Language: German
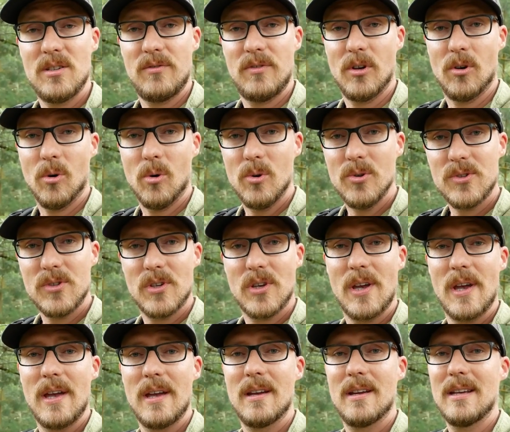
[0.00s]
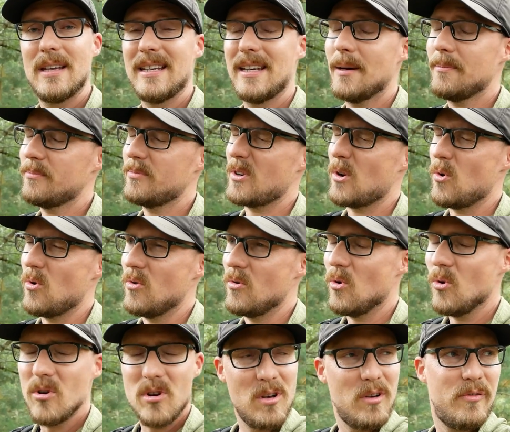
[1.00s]
nicht wie groß. Ich habe
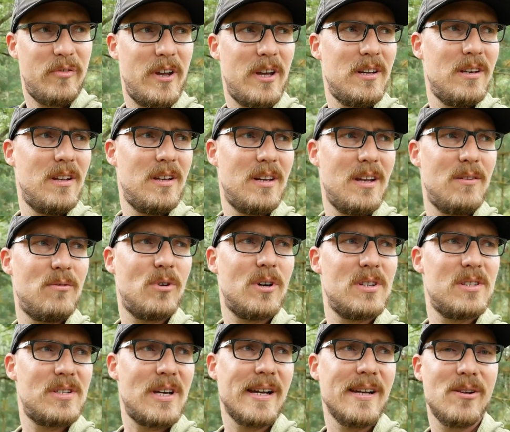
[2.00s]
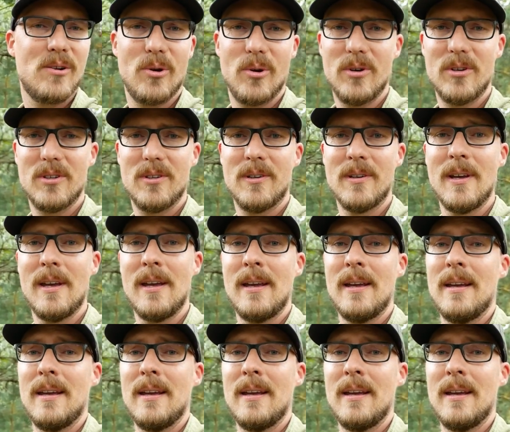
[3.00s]
ungefähr eine Idee, wo er sein könnte.